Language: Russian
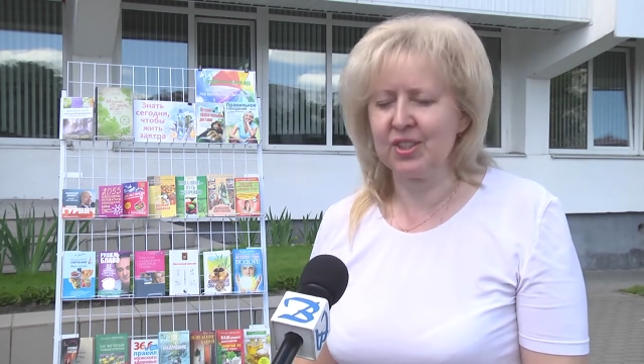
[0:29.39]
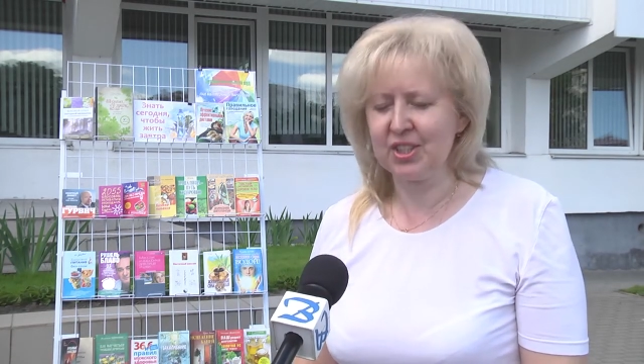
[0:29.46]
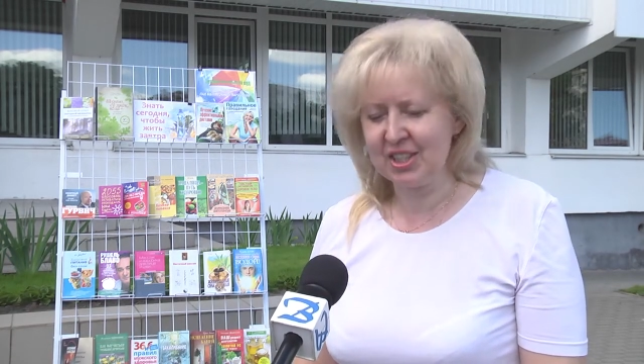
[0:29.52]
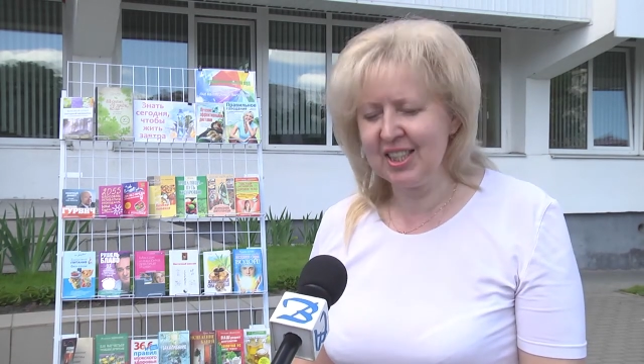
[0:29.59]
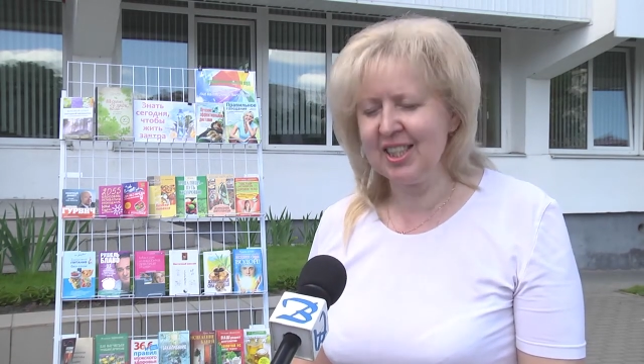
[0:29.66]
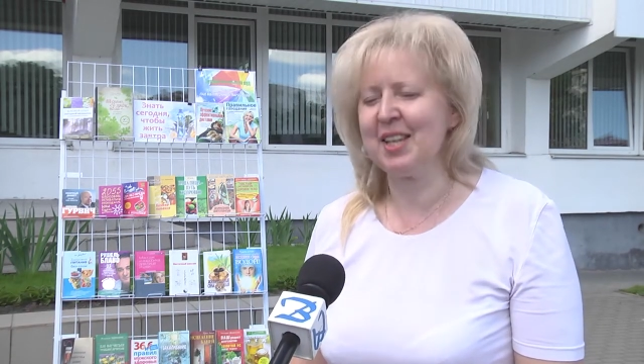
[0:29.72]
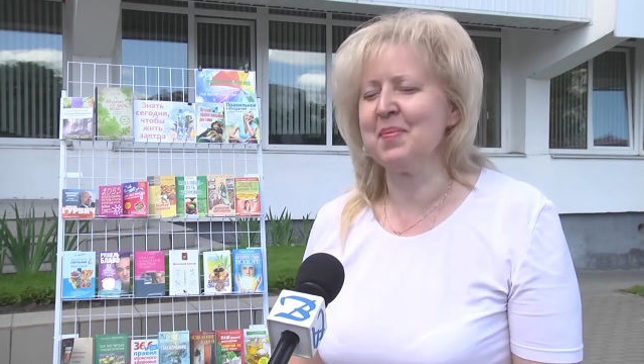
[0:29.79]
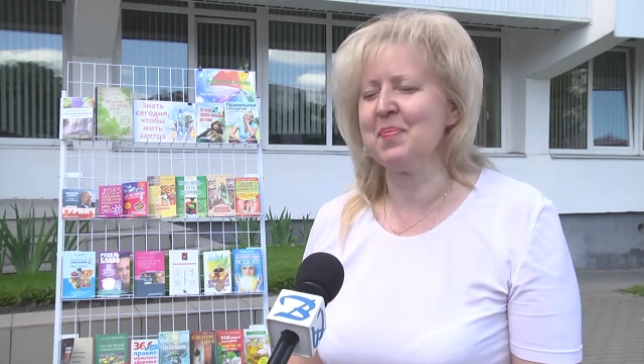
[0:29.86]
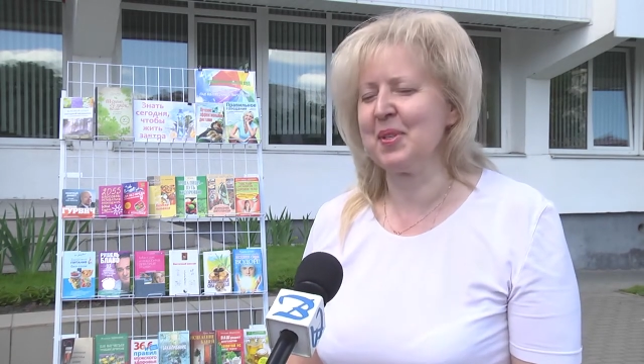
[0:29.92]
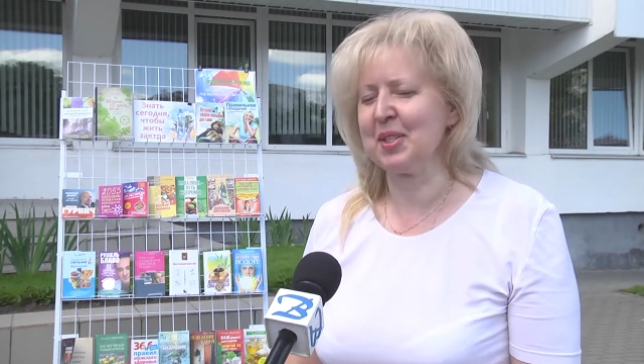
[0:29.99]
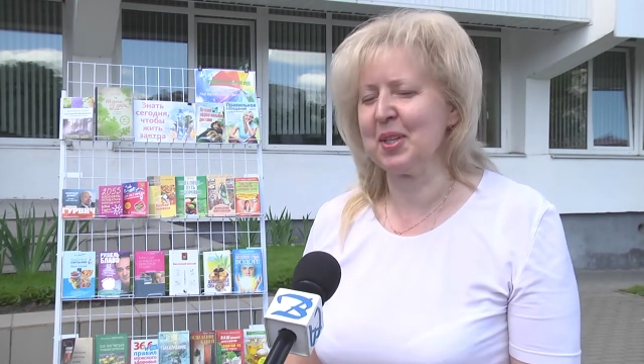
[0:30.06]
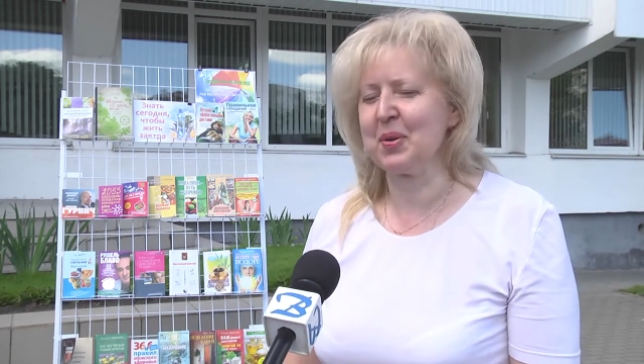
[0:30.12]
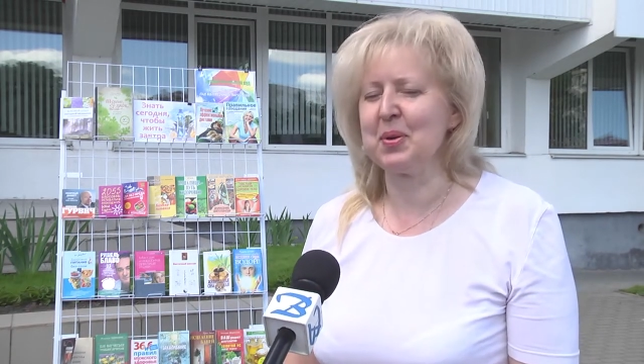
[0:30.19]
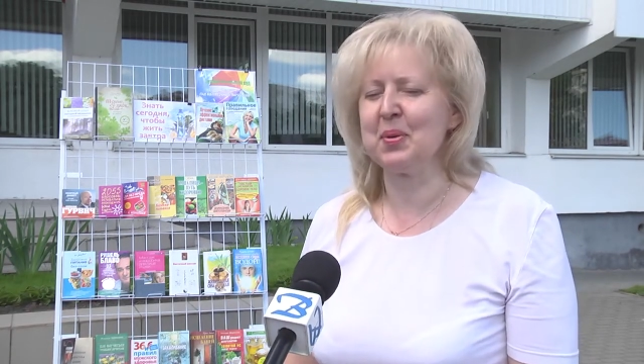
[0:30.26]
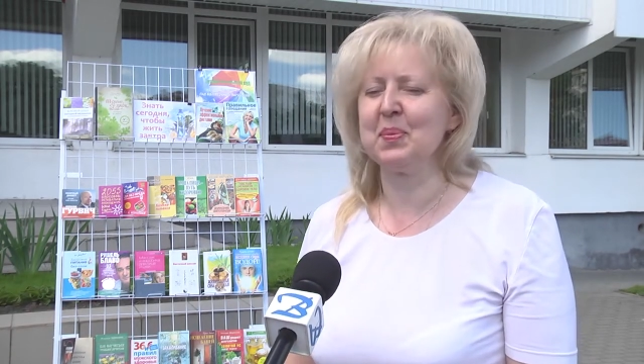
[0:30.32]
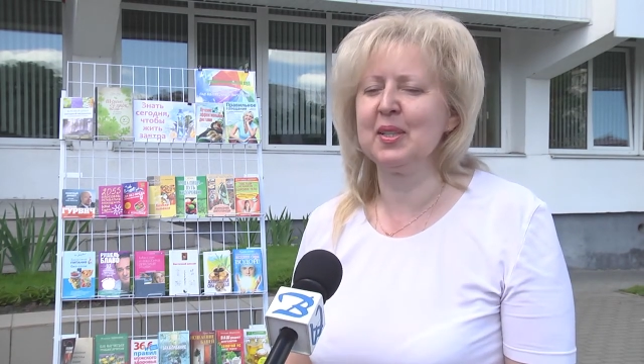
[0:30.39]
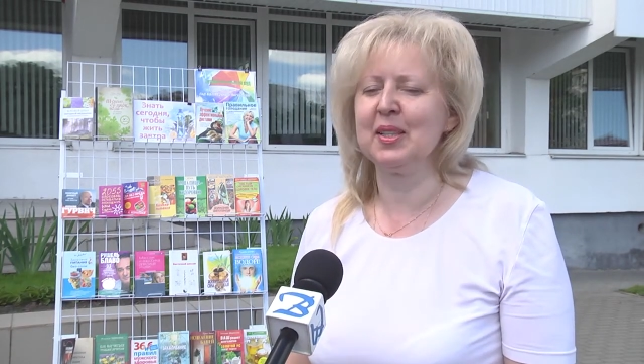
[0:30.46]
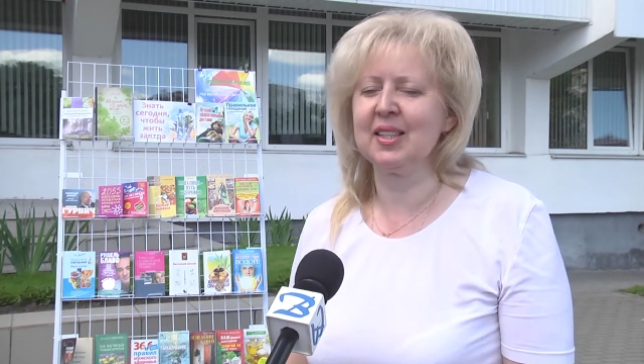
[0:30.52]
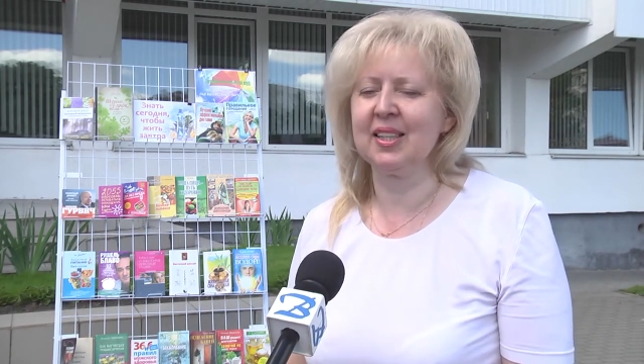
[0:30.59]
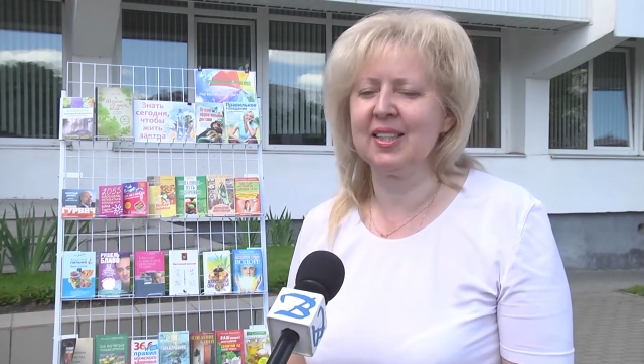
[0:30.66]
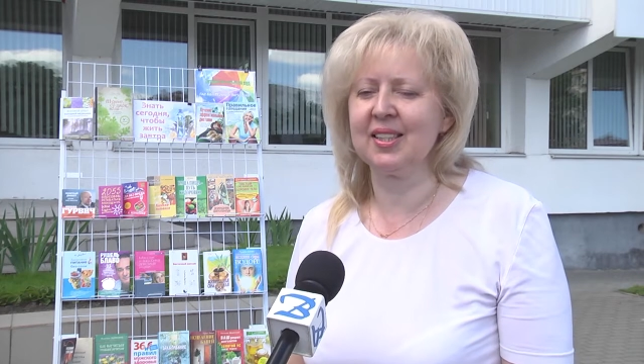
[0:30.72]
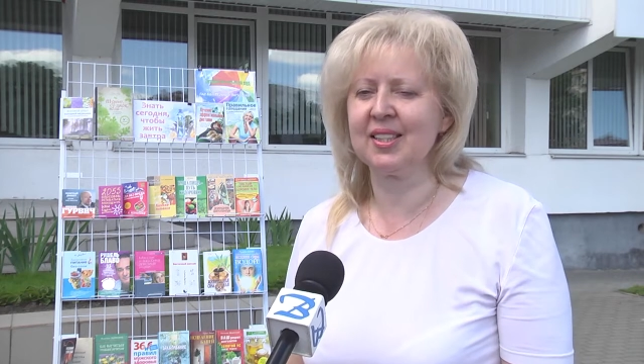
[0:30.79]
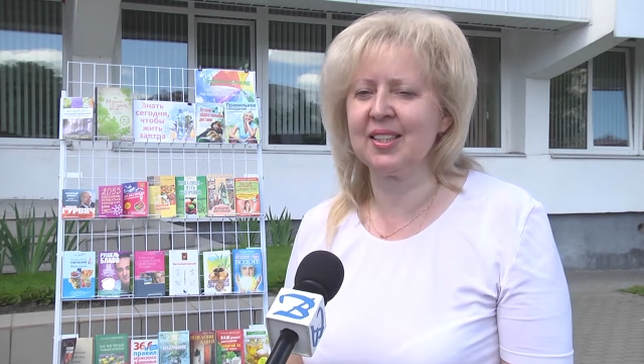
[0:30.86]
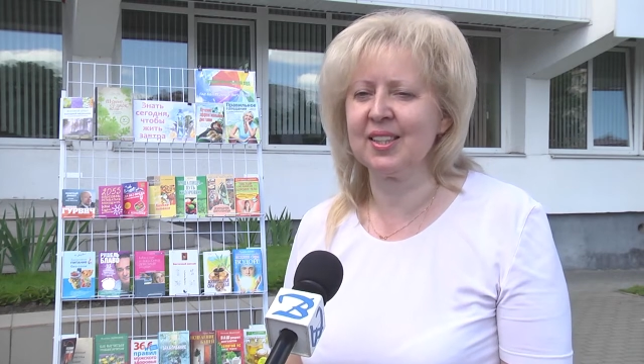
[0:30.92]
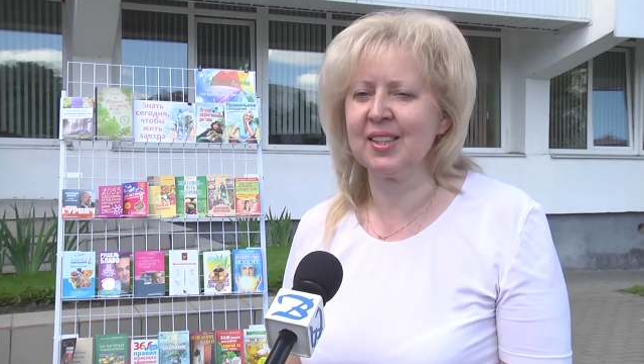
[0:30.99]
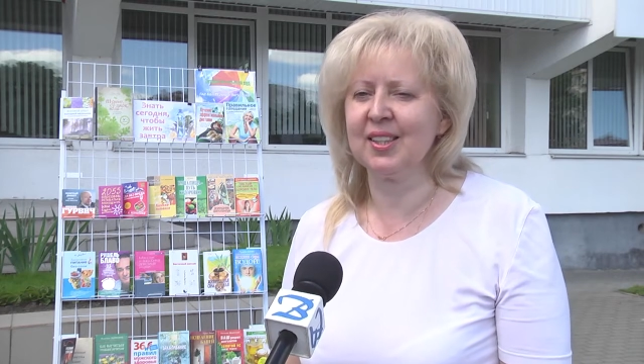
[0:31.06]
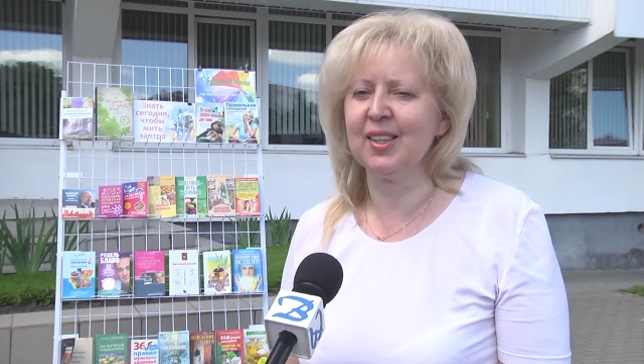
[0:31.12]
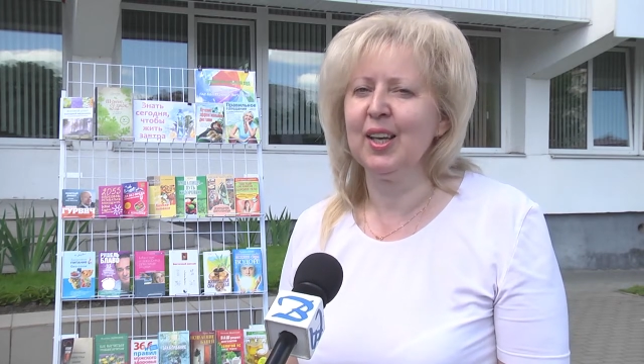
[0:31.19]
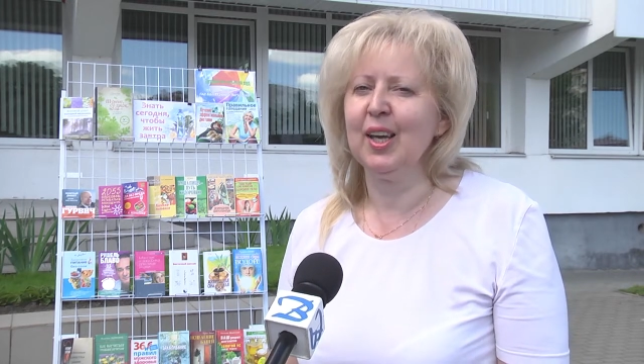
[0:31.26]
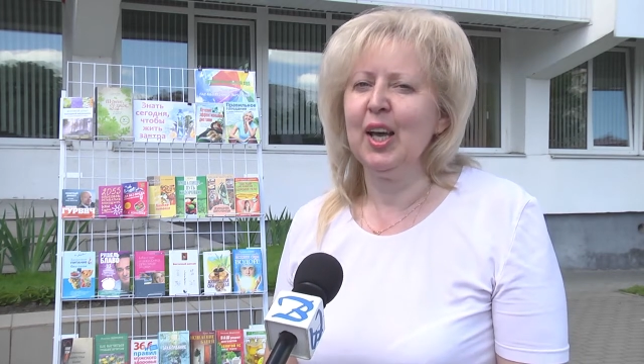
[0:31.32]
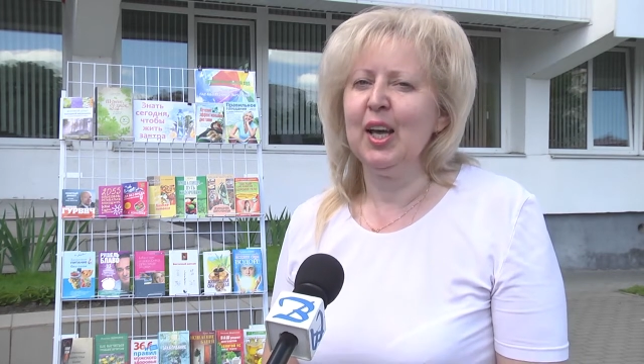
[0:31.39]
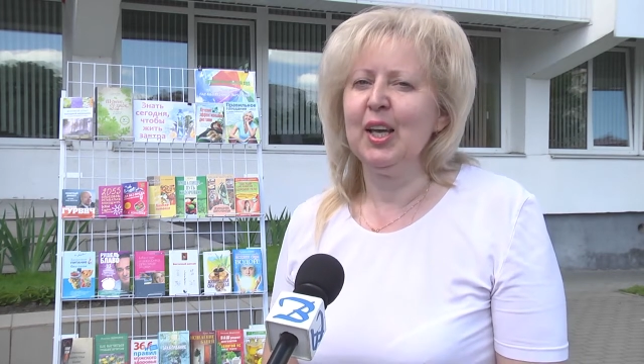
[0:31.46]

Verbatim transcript: жителей познакомиться с